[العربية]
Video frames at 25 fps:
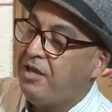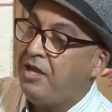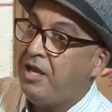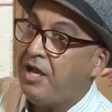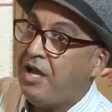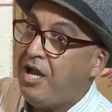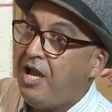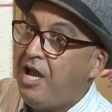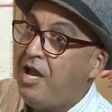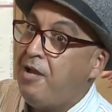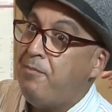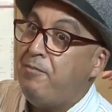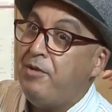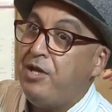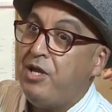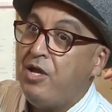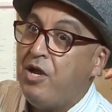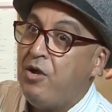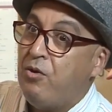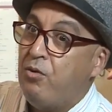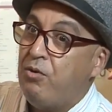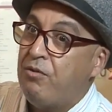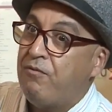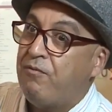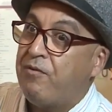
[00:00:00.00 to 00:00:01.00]
اقحام
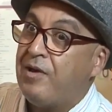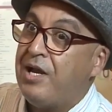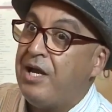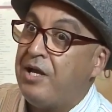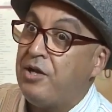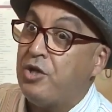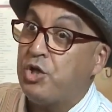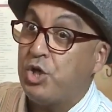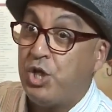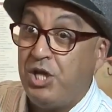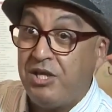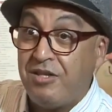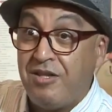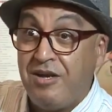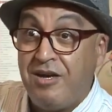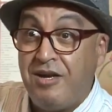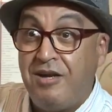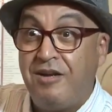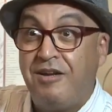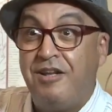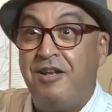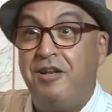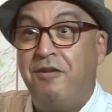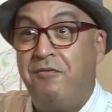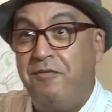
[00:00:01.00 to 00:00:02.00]
اليهود في
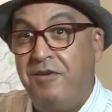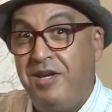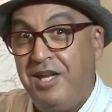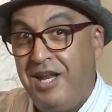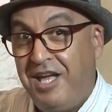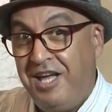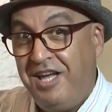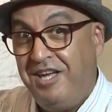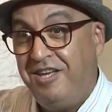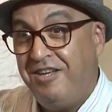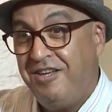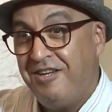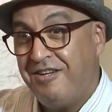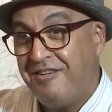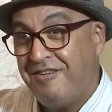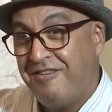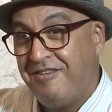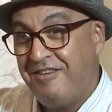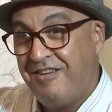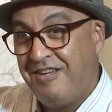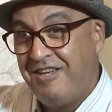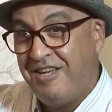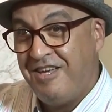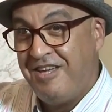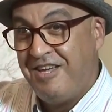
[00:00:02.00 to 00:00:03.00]
الانشطه الفلاحيه
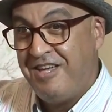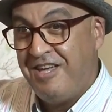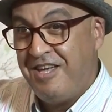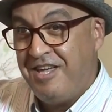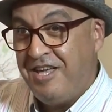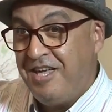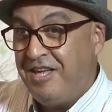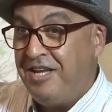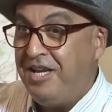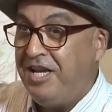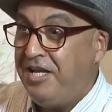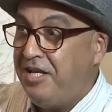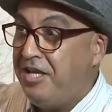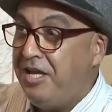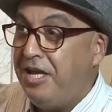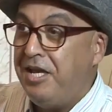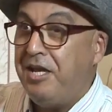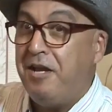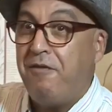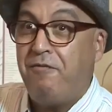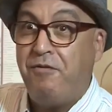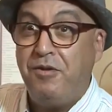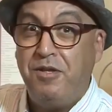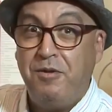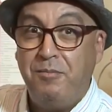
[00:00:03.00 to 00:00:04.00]

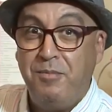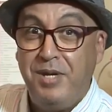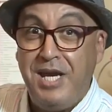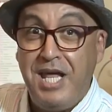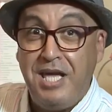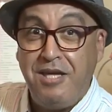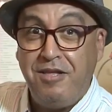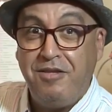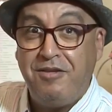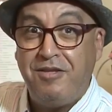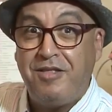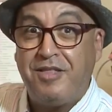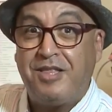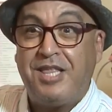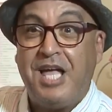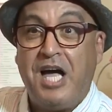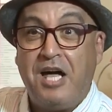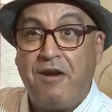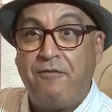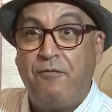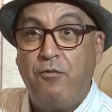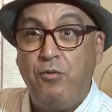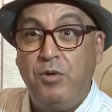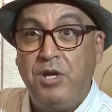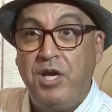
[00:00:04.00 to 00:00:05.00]
يعني هنا في دمنات
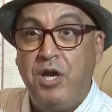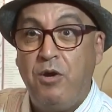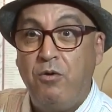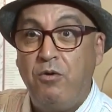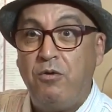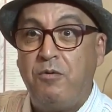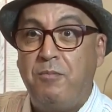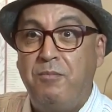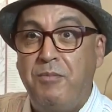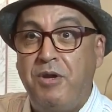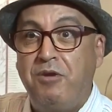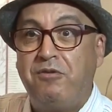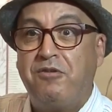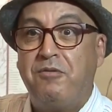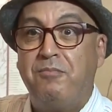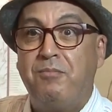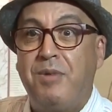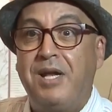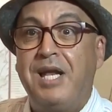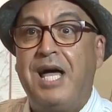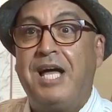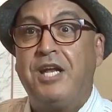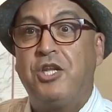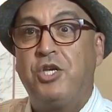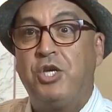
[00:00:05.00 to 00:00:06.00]
تعرفوا اليهود ما
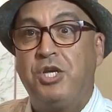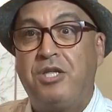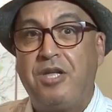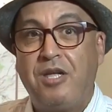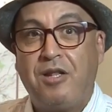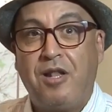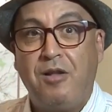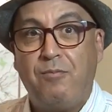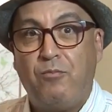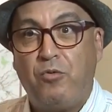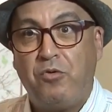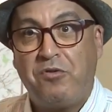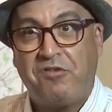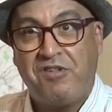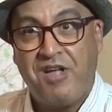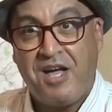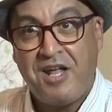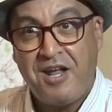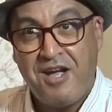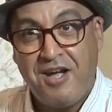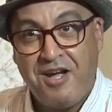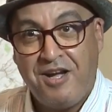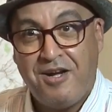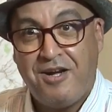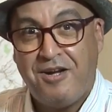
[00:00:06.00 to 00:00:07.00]
يسمى الانشطه
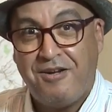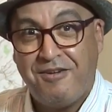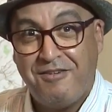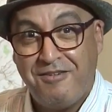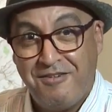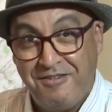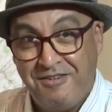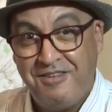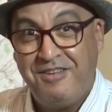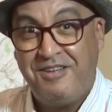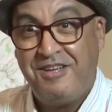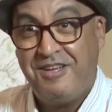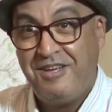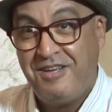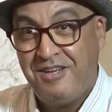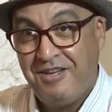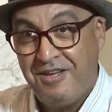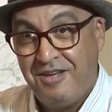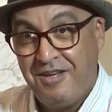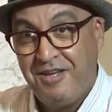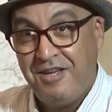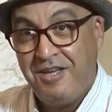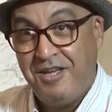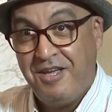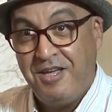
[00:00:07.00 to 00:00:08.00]
المزارعه
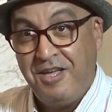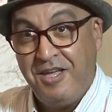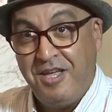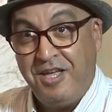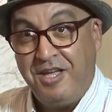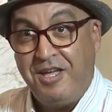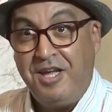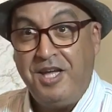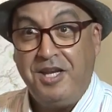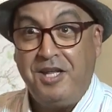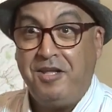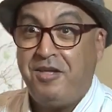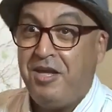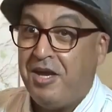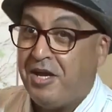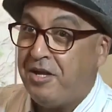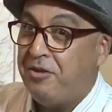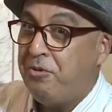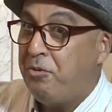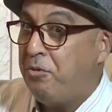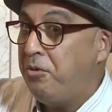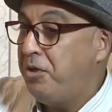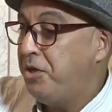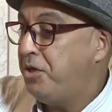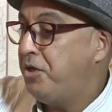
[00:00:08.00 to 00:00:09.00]
يعني
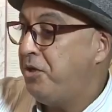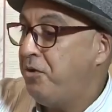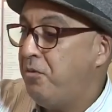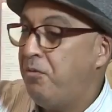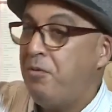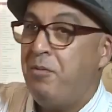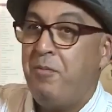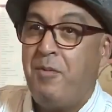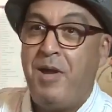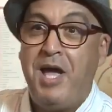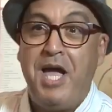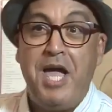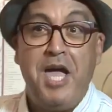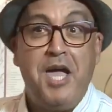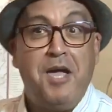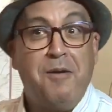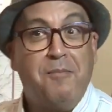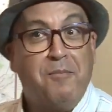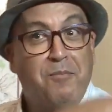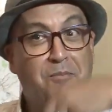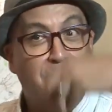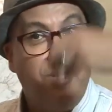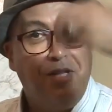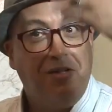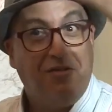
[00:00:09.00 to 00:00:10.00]
تيقدروا يشريوا
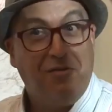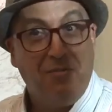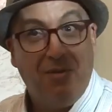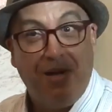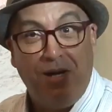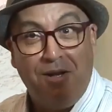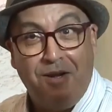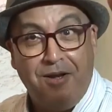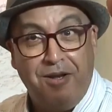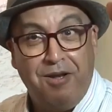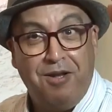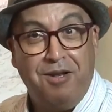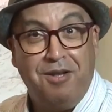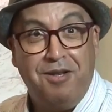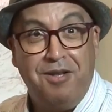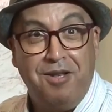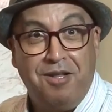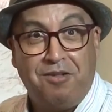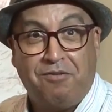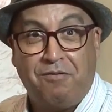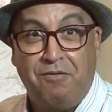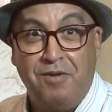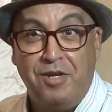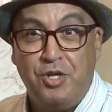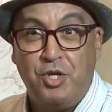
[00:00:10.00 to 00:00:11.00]
البهايم بالنسبه
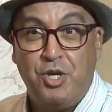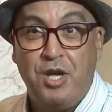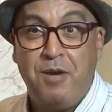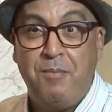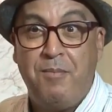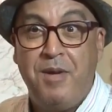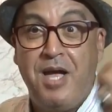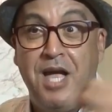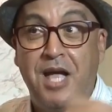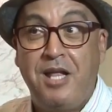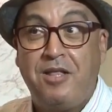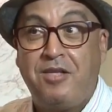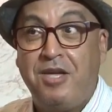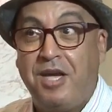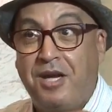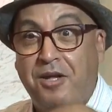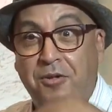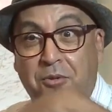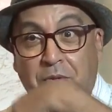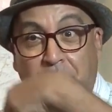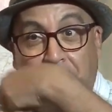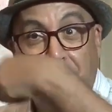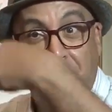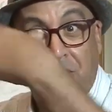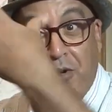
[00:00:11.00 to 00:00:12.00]
للناس في الجبال
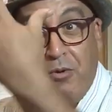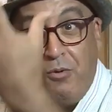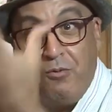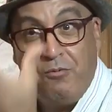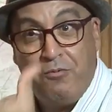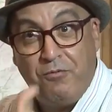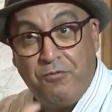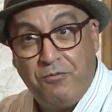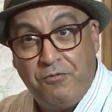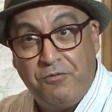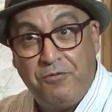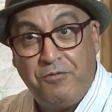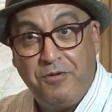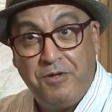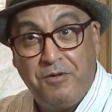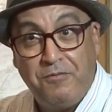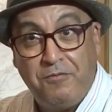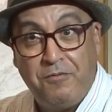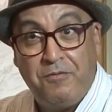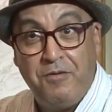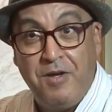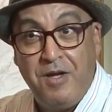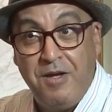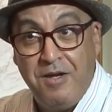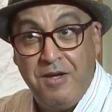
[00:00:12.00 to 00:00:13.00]
تيقدروا يدخلوا في,